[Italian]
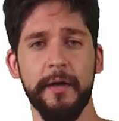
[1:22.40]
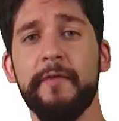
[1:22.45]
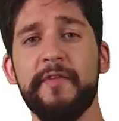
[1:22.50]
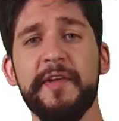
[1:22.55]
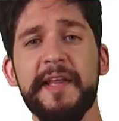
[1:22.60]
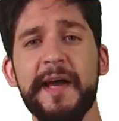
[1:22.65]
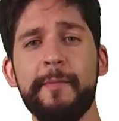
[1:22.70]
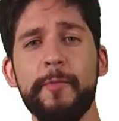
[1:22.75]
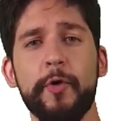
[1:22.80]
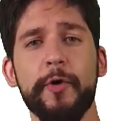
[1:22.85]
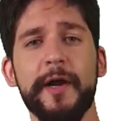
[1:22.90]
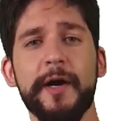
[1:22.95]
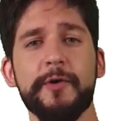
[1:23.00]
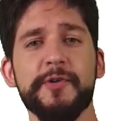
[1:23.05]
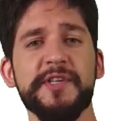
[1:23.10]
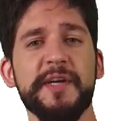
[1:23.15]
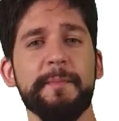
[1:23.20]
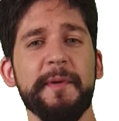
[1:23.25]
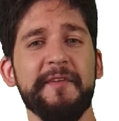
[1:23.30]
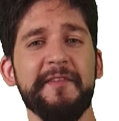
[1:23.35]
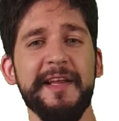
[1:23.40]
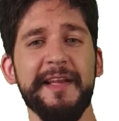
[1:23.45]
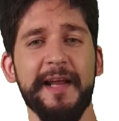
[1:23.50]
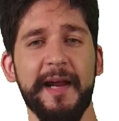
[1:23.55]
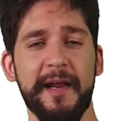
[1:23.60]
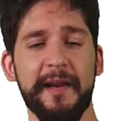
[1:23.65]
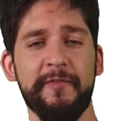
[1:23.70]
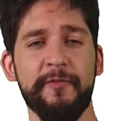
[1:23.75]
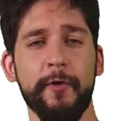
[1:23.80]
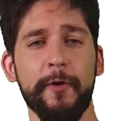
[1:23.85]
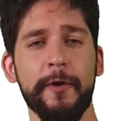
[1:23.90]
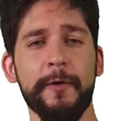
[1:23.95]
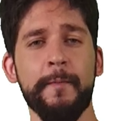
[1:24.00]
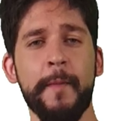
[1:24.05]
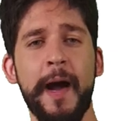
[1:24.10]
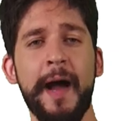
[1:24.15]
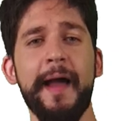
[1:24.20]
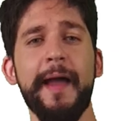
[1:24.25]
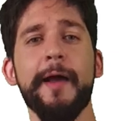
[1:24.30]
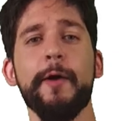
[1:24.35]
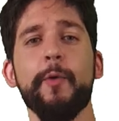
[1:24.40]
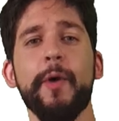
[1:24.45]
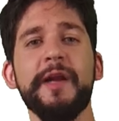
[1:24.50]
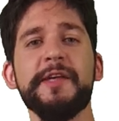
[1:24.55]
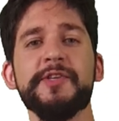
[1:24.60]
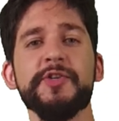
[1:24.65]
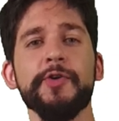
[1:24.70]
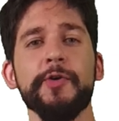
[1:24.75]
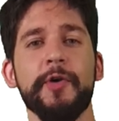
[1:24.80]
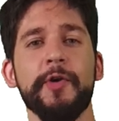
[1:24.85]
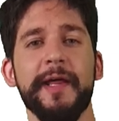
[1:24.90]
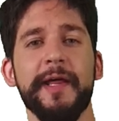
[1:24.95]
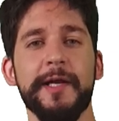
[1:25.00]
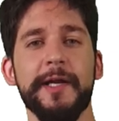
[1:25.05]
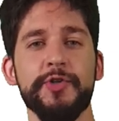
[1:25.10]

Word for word: Vediamo ora cosa prevede la riforma e quali sono le